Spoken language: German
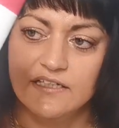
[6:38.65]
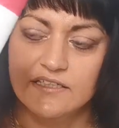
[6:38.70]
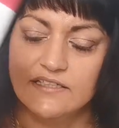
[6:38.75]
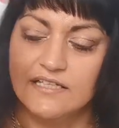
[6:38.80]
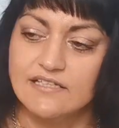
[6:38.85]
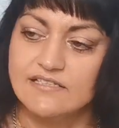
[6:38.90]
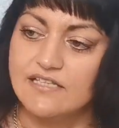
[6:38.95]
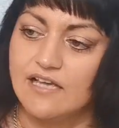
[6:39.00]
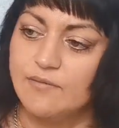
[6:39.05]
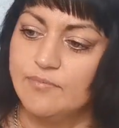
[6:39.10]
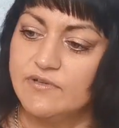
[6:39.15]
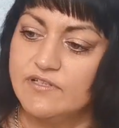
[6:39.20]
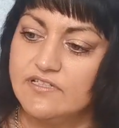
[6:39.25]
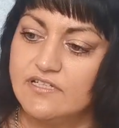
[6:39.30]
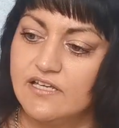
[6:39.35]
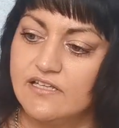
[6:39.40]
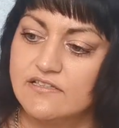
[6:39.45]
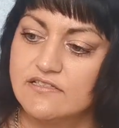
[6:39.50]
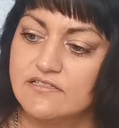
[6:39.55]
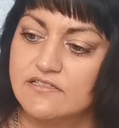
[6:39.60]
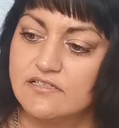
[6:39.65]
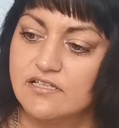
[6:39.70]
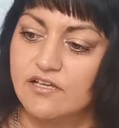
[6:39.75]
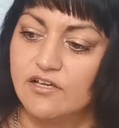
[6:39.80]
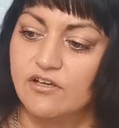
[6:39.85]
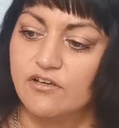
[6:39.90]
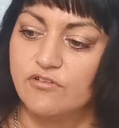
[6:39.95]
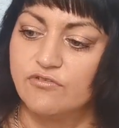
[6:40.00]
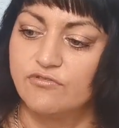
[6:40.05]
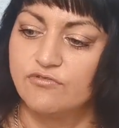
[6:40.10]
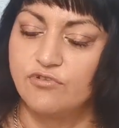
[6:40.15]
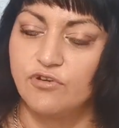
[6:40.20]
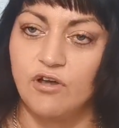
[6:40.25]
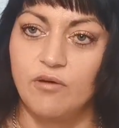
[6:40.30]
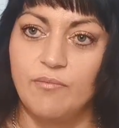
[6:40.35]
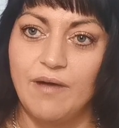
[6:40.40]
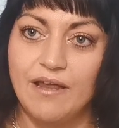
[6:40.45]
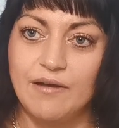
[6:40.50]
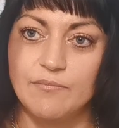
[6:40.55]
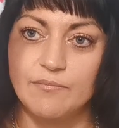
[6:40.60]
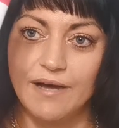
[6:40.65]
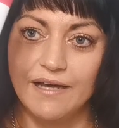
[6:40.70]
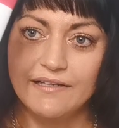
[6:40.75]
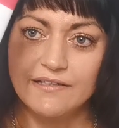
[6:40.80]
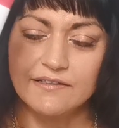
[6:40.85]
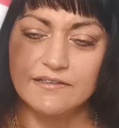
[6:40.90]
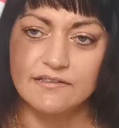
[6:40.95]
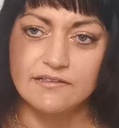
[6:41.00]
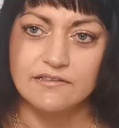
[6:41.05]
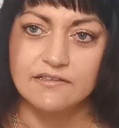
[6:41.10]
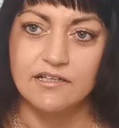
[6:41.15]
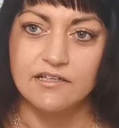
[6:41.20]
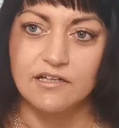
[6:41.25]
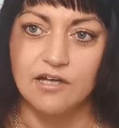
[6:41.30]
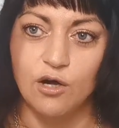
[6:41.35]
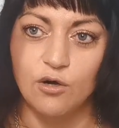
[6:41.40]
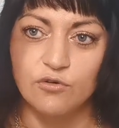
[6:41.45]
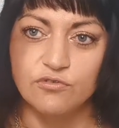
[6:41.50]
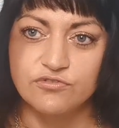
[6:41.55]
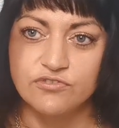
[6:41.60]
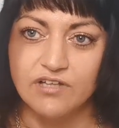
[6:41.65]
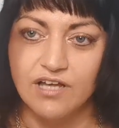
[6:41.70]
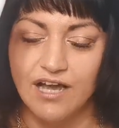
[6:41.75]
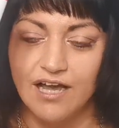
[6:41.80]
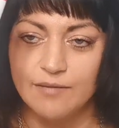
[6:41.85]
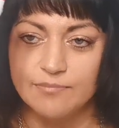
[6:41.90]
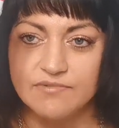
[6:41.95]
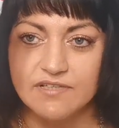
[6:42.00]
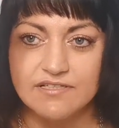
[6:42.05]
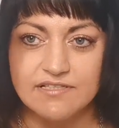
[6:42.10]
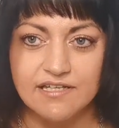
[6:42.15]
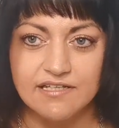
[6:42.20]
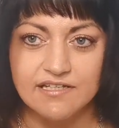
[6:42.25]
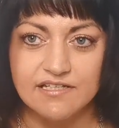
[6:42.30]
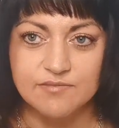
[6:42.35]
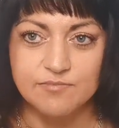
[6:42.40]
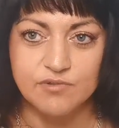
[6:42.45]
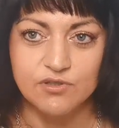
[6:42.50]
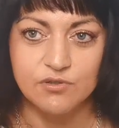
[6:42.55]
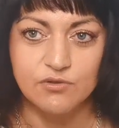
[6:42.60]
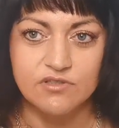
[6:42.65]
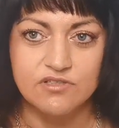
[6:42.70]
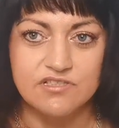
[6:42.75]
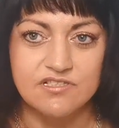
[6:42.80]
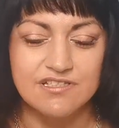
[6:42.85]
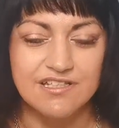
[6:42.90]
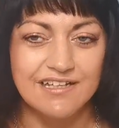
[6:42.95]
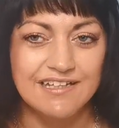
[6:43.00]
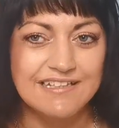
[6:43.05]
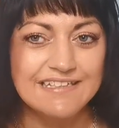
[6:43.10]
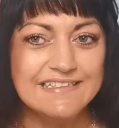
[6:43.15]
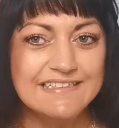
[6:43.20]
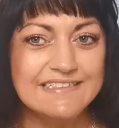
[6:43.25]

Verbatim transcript: Das habe ich jetzt für meinen Mann gekauft gehabt, dass er das benutzt.